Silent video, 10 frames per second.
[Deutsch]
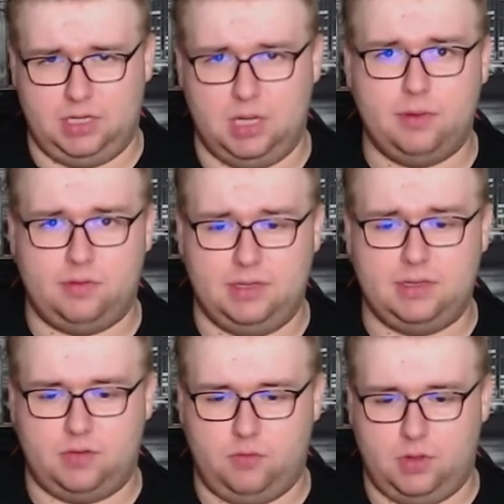Ich glaube, er ist
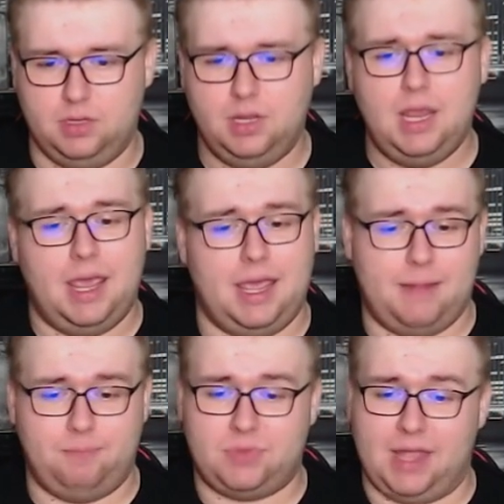Zehnter geworden. Ähm,